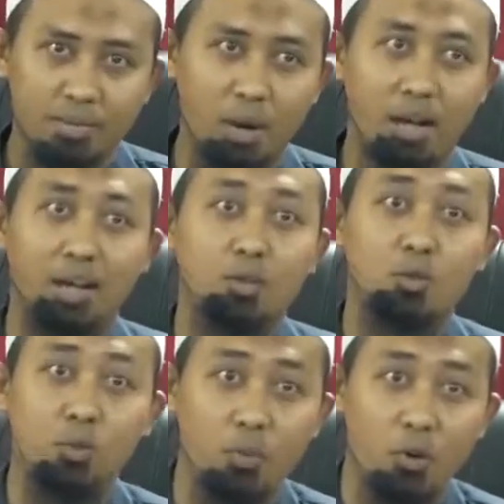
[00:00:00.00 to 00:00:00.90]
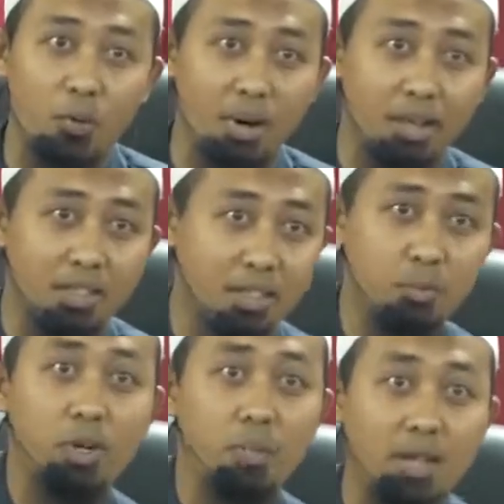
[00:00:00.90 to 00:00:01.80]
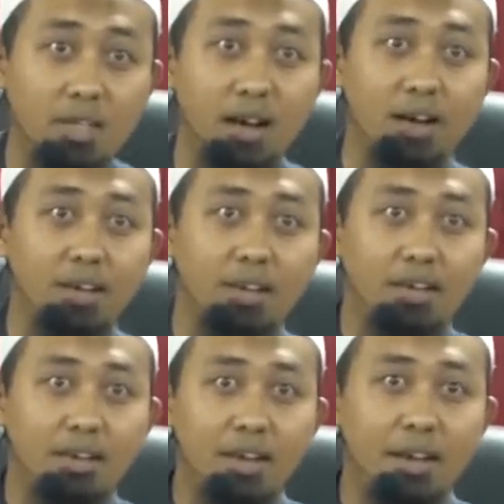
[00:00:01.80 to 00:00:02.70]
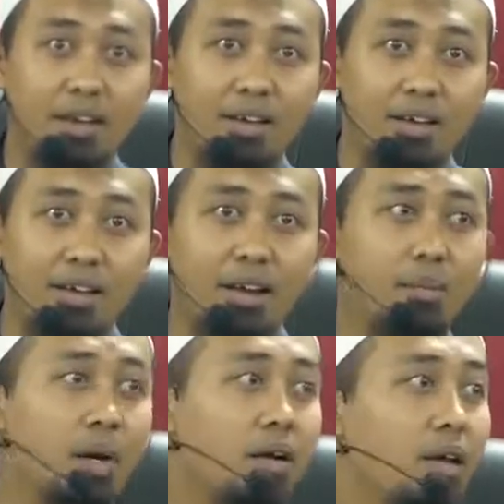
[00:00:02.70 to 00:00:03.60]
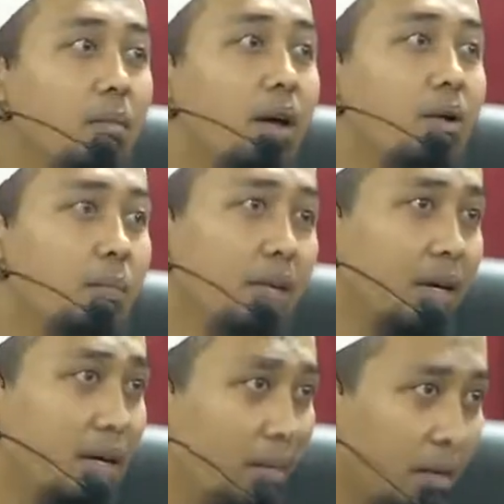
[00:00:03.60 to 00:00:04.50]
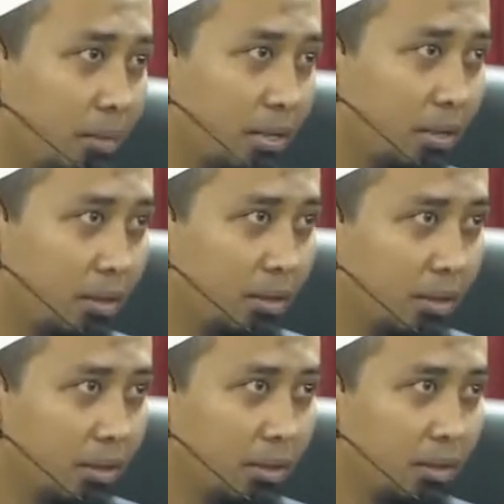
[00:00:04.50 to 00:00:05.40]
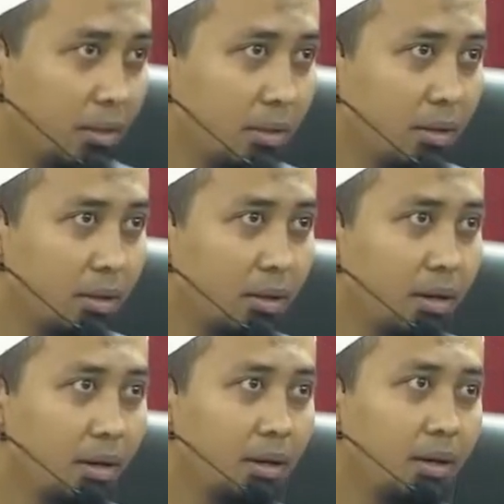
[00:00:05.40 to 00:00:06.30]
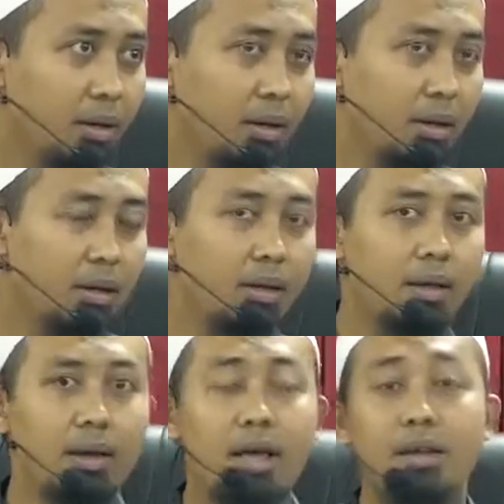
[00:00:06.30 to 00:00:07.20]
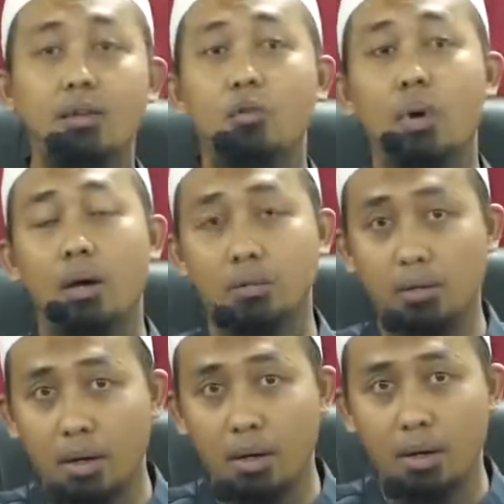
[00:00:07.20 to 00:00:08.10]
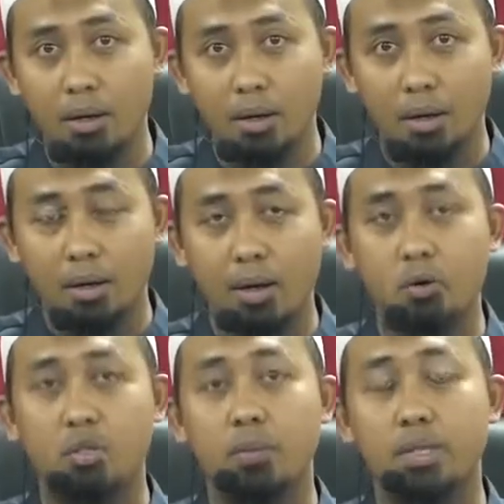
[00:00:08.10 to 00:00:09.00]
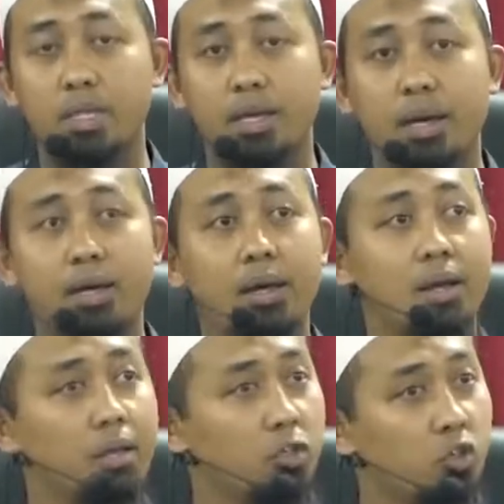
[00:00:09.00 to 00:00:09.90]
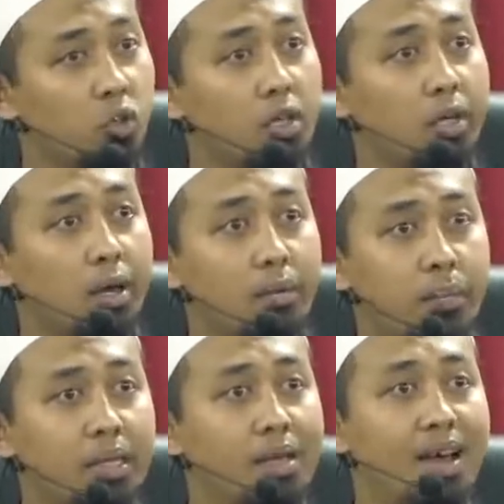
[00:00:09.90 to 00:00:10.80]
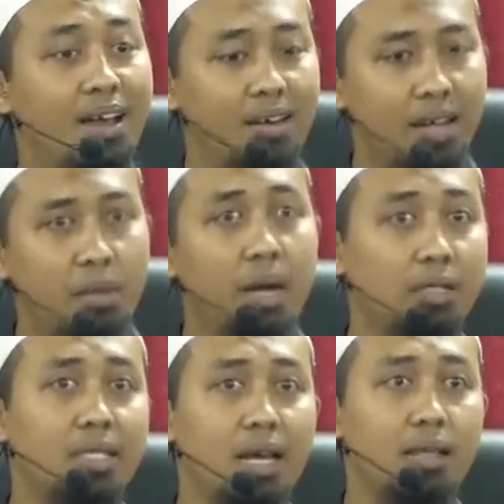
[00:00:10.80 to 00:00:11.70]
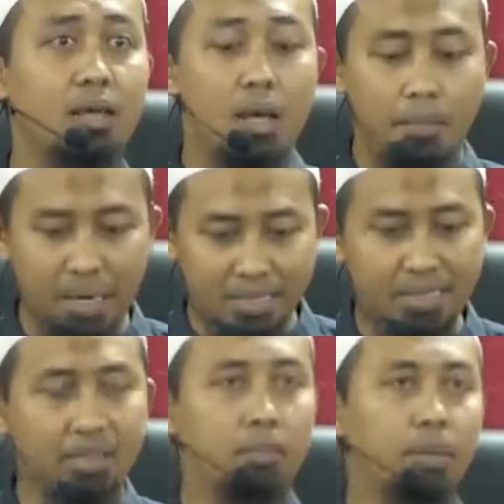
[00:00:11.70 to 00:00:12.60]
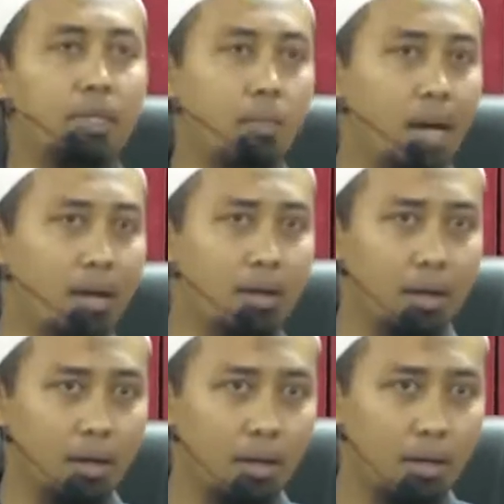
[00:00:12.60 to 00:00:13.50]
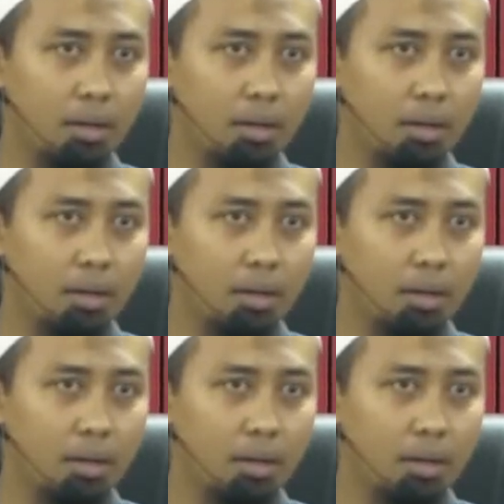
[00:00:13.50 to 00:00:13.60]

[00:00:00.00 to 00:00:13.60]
bahkan subuh mereka sibuk di pasar ya ilaman rahimah robbi yang datang ke masjid ya nah ini rumah Allah harus dibersihkan dari kesyirikan, bid'ah, dari maksiat. Masjid tempat ibadah.